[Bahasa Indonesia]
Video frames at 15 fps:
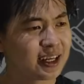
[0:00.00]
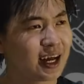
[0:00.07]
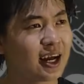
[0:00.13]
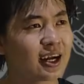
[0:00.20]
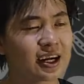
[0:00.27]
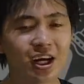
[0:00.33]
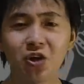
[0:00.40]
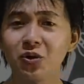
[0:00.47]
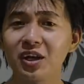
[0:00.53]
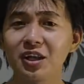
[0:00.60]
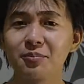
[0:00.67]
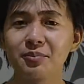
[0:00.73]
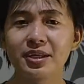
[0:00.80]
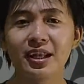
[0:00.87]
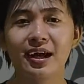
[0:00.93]
Nah, kalau
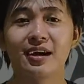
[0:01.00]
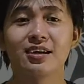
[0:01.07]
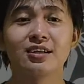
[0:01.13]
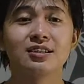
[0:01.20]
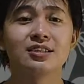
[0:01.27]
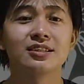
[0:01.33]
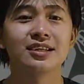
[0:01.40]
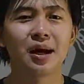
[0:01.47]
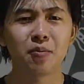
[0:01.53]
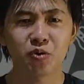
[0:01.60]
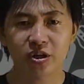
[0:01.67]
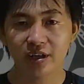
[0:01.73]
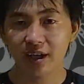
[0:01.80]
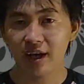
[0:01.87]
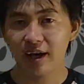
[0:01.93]
kalian bilang,
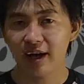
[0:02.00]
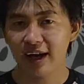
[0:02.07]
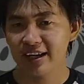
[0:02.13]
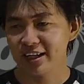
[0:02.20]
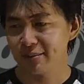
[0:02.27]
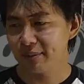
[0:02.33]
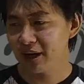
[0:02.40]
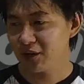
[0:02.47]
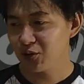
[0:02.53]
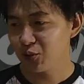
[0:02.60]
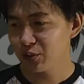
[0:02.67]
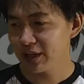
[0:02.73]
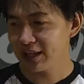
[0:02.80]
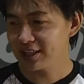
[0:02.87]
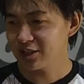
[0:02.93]
gak mungkinlah ada
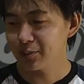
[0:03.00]
makhluk yang